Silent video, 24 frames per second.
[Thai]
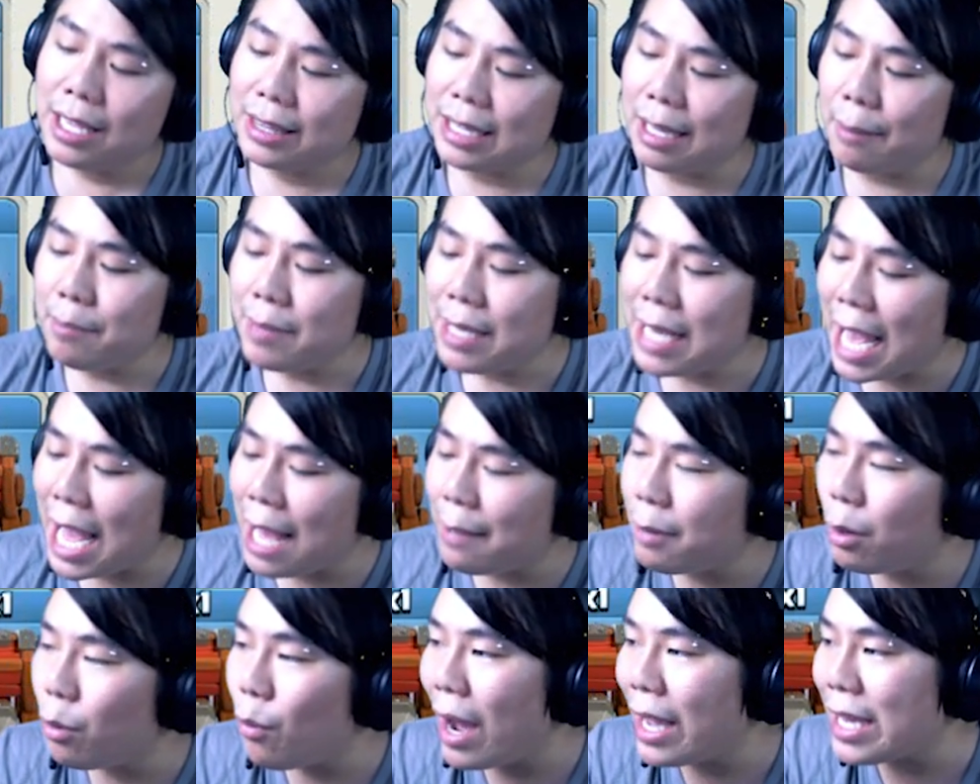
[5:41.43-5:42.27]
น้ำยา
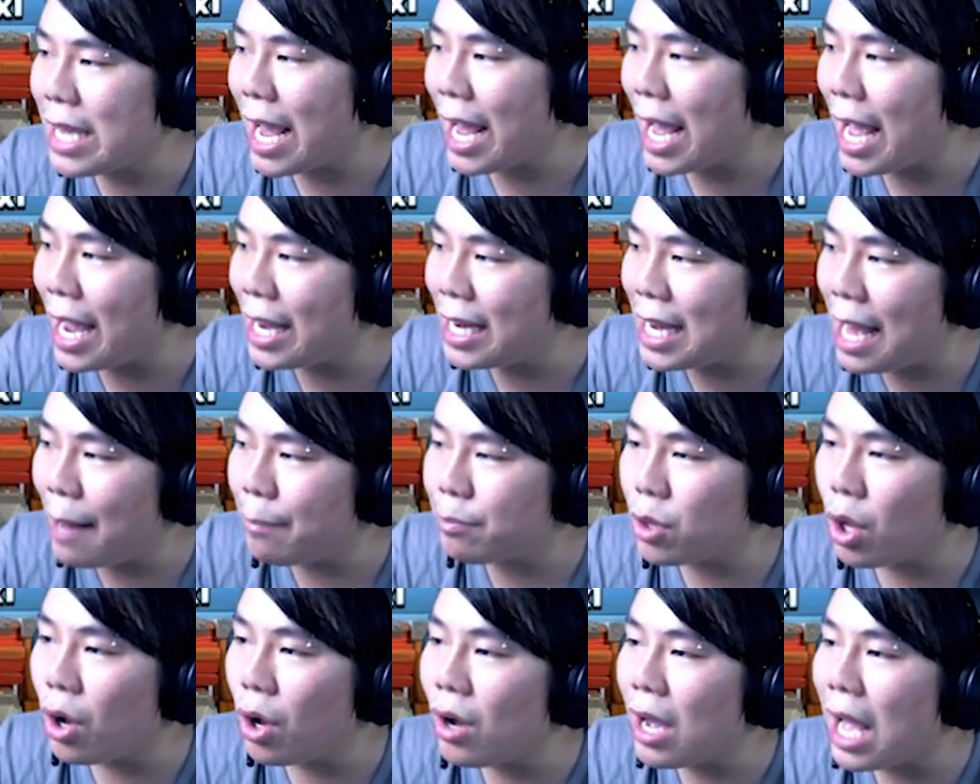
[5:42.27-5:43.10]
ไม่ว่ายังไงนะค
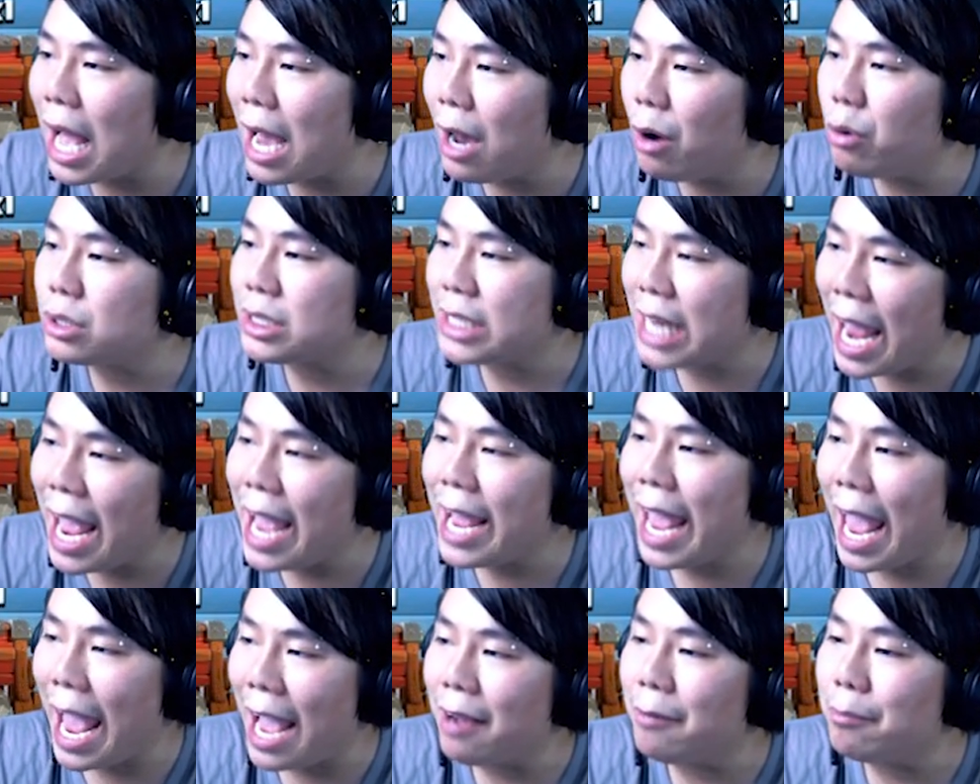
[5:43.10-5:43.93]
รับต้องเอาแช่
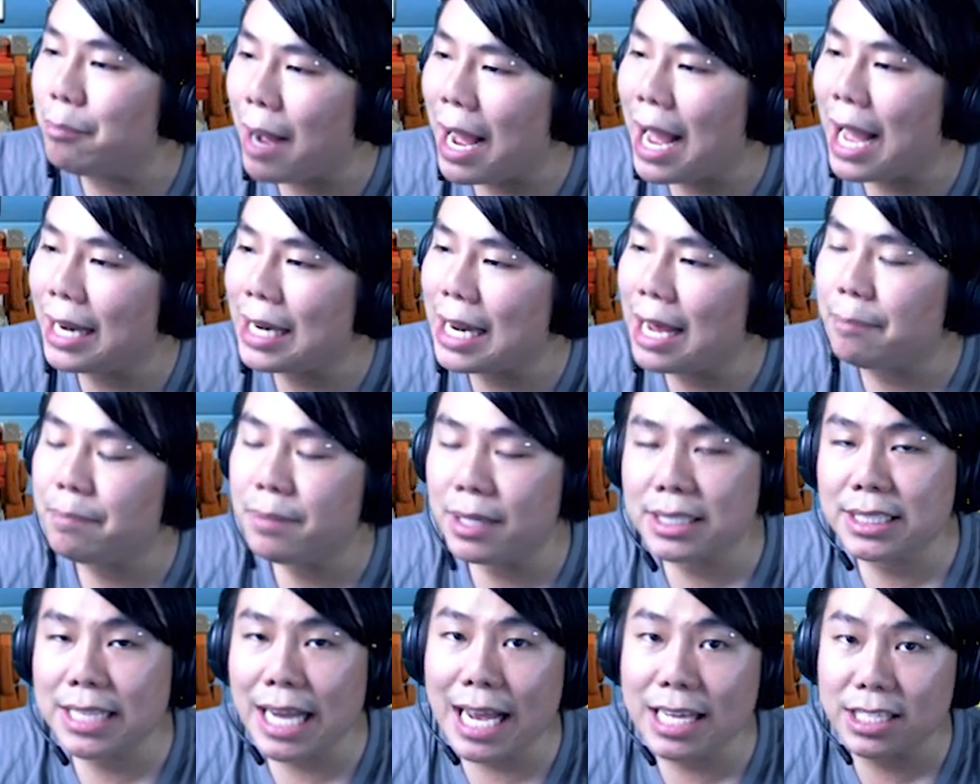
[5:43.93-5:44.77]
แข็งมานะครับ
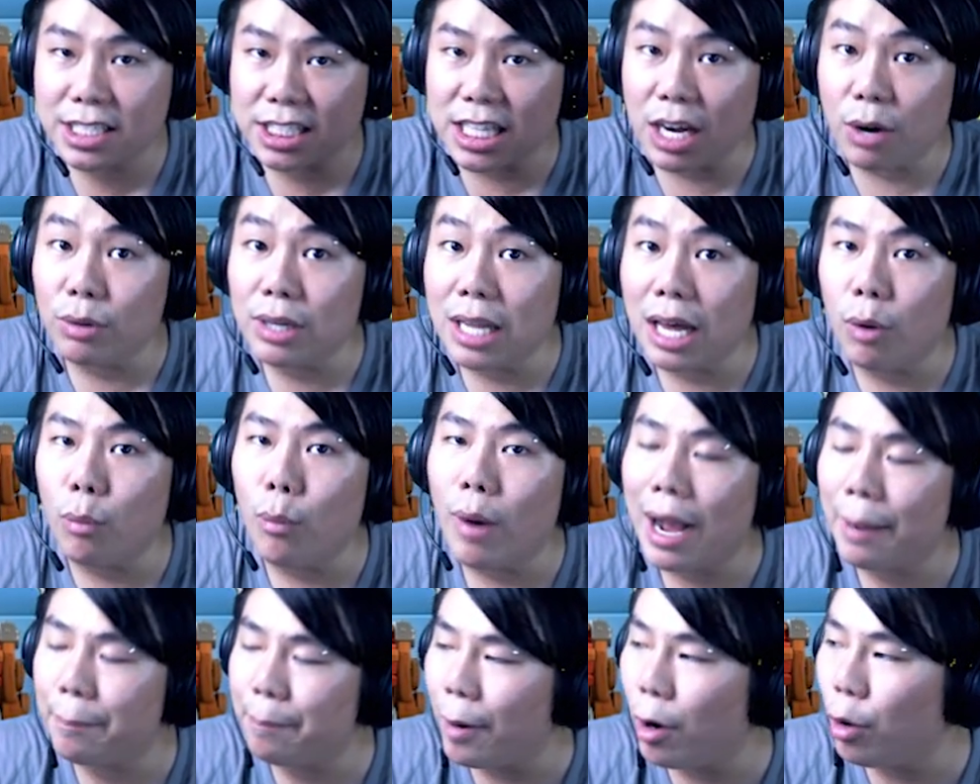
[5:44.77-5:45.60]
เพื่อแช่เสาลา
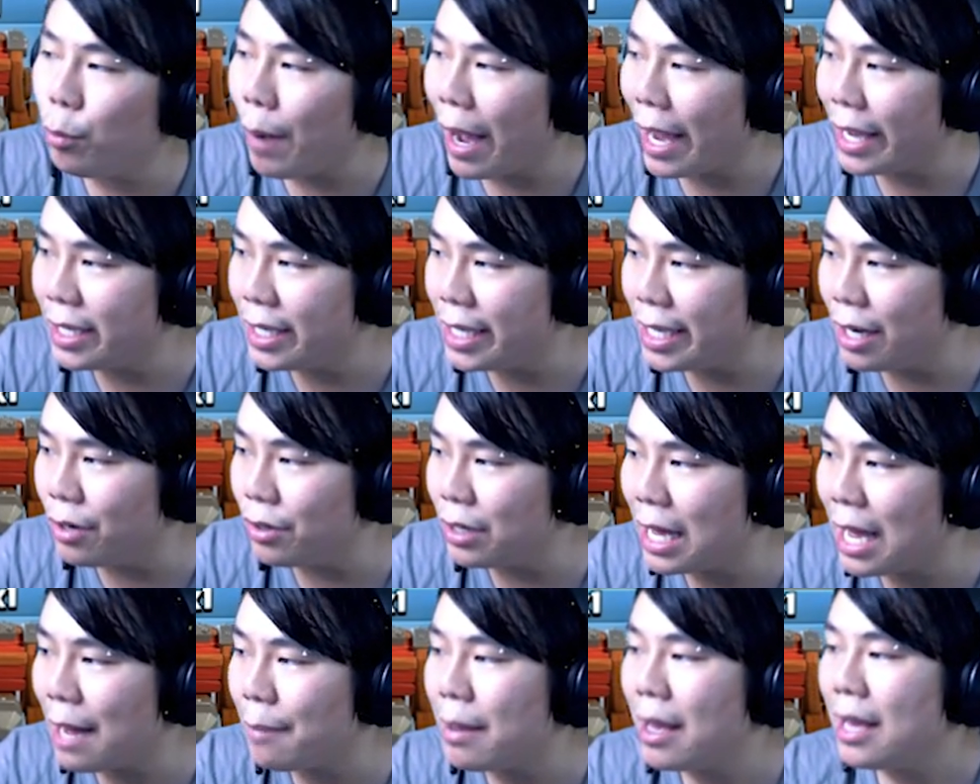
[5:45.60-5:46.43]
วาเป้าหมายเดียว
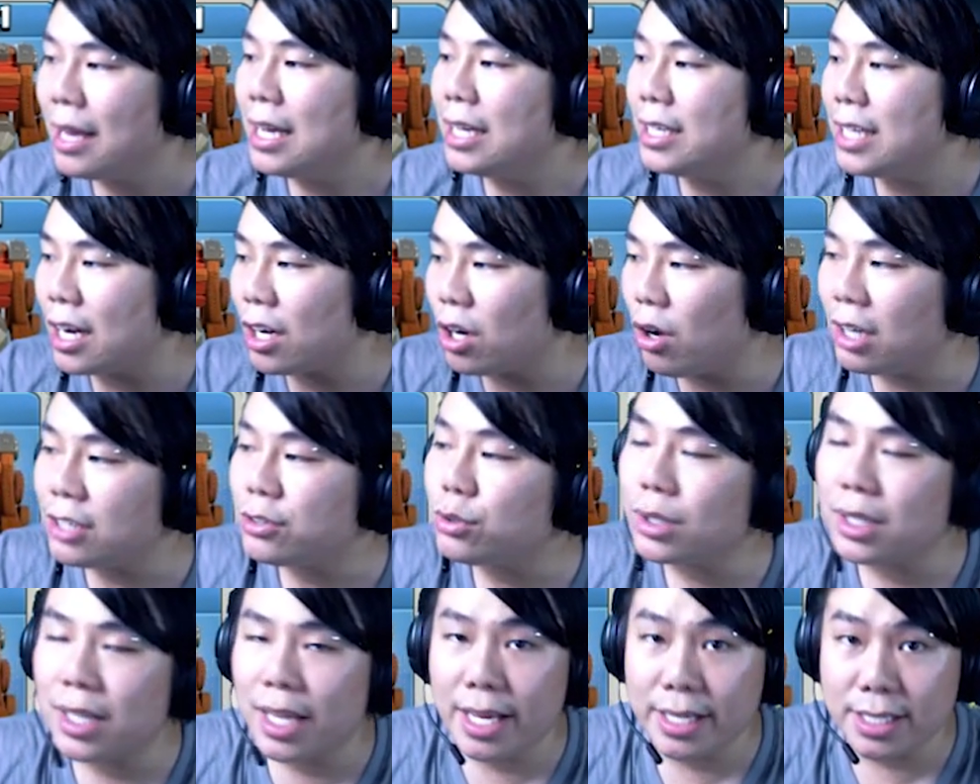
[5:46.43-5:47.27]
นะครับอย่างน้อย
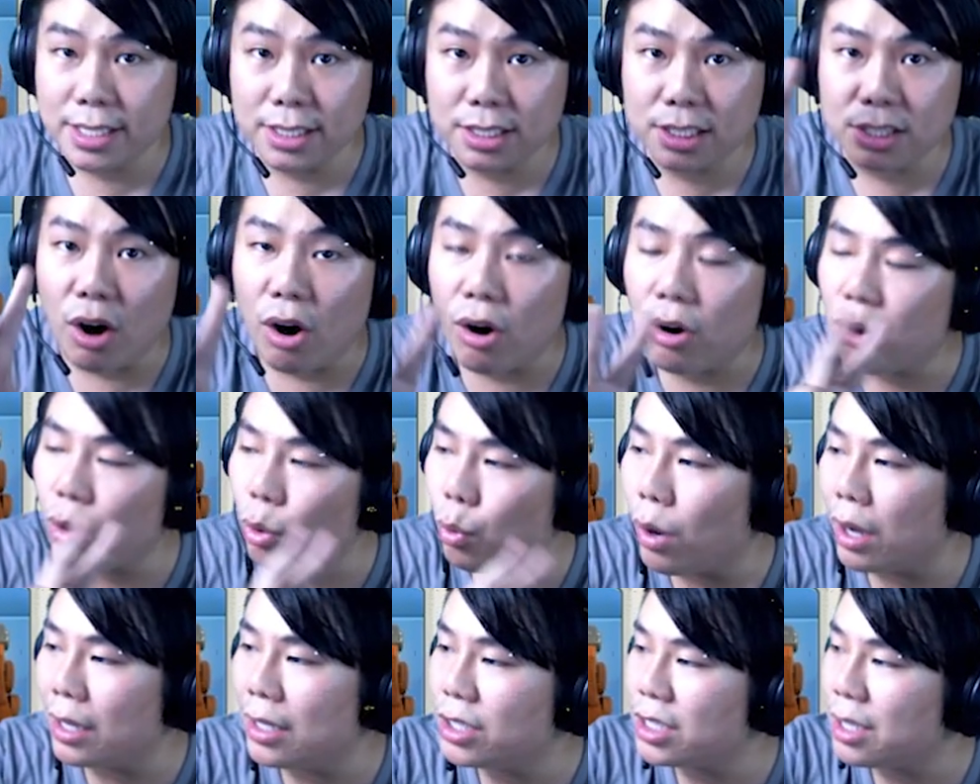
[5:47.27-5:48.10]
สุดเลยคือ2
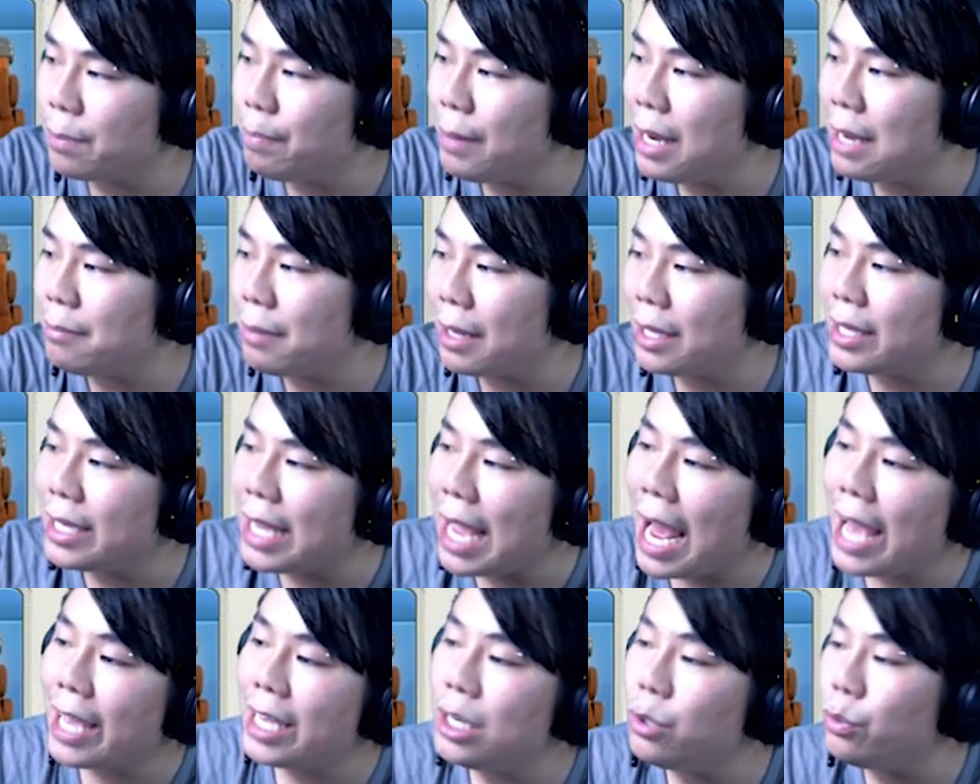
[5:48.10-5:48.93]
ขวดเราจะเปลี่ยนเป็น
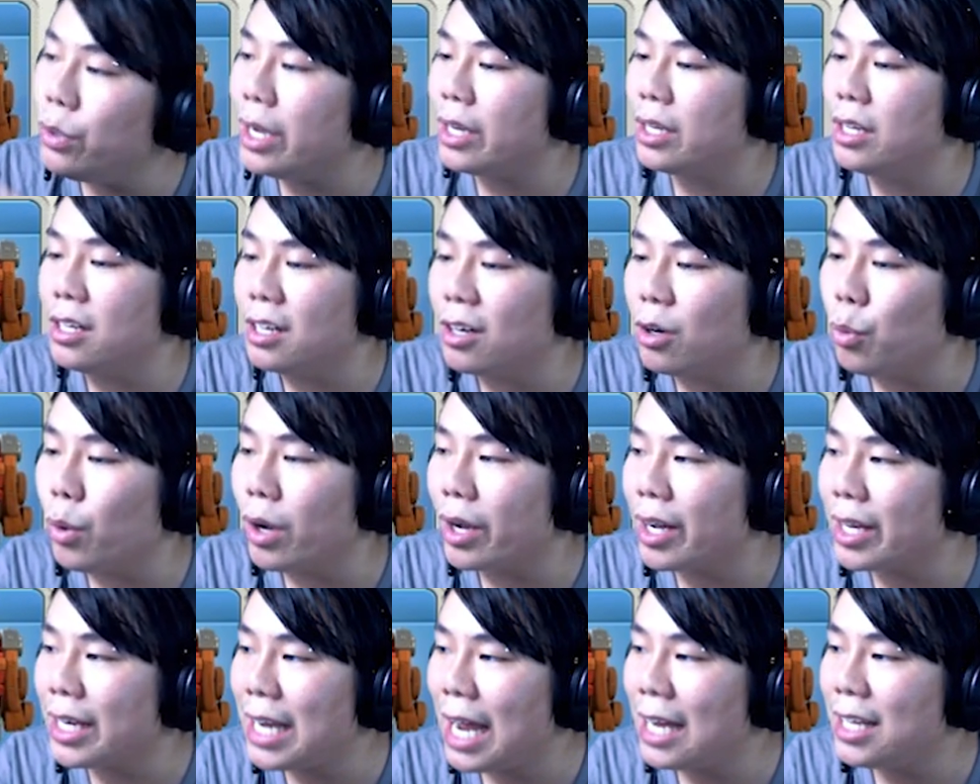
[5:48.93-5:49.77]
ยาฮิวอีก 1ข
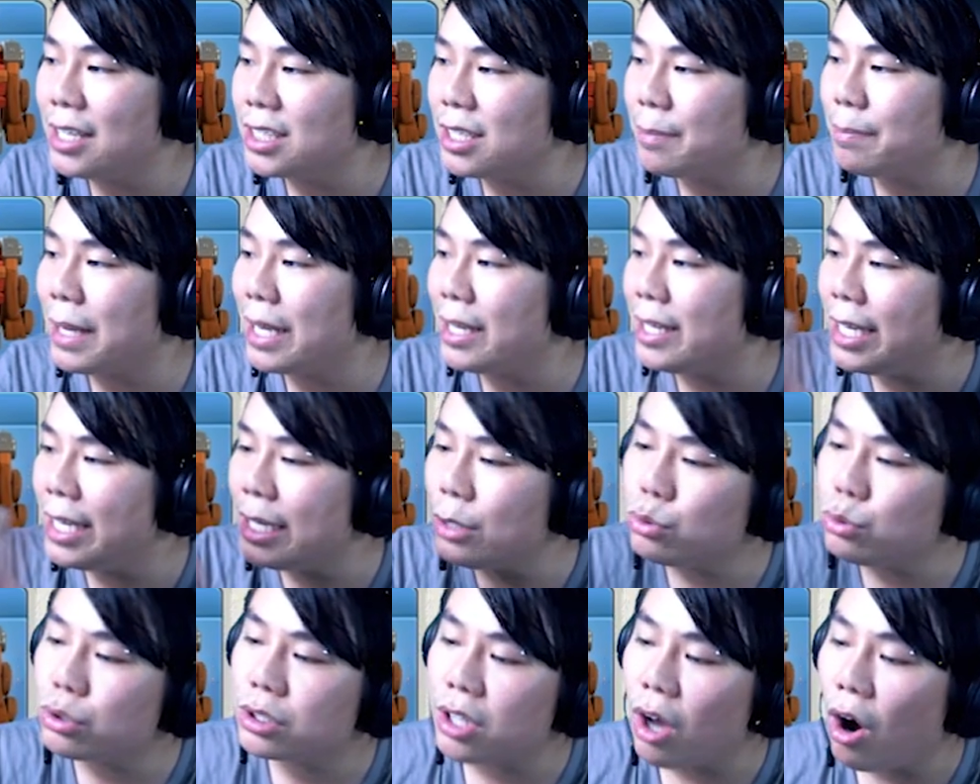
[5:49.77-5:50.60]
วดก็ได้ หรือจะเป็น
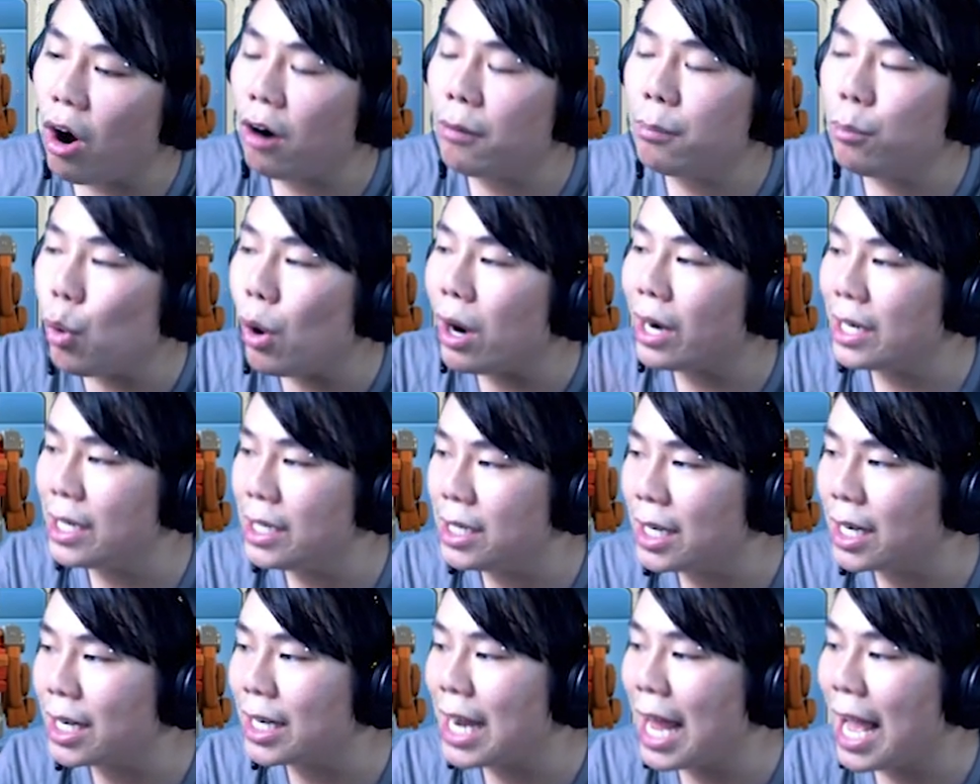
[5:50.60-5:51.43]
ฮิว2ม่วง
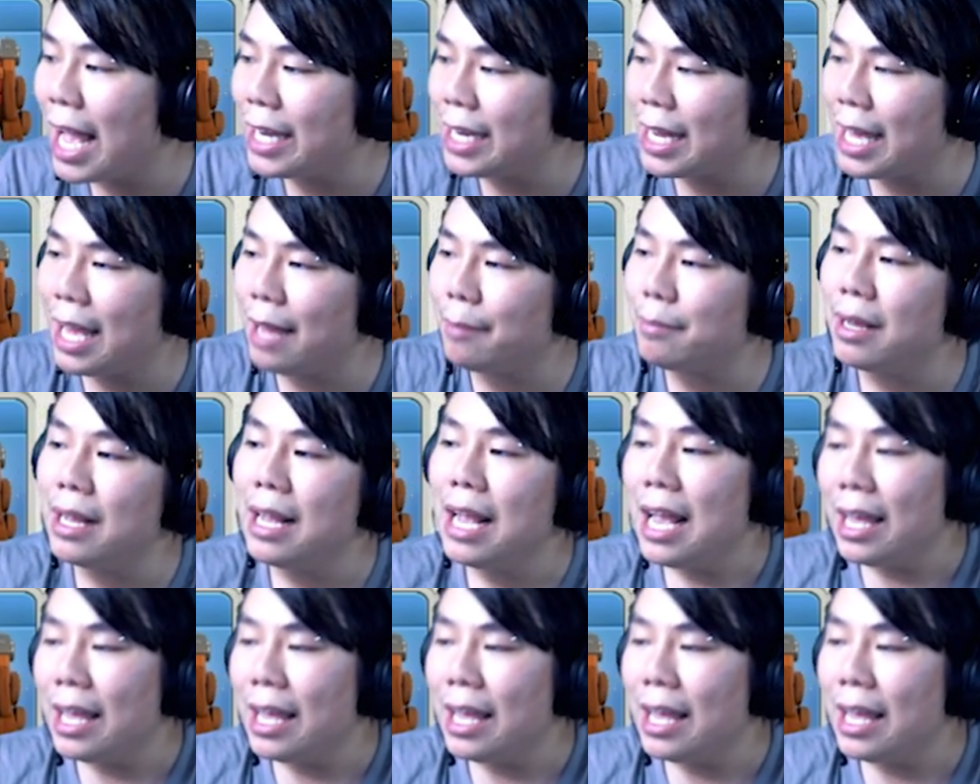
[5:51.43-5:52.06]
1 ก็ได้นะครับ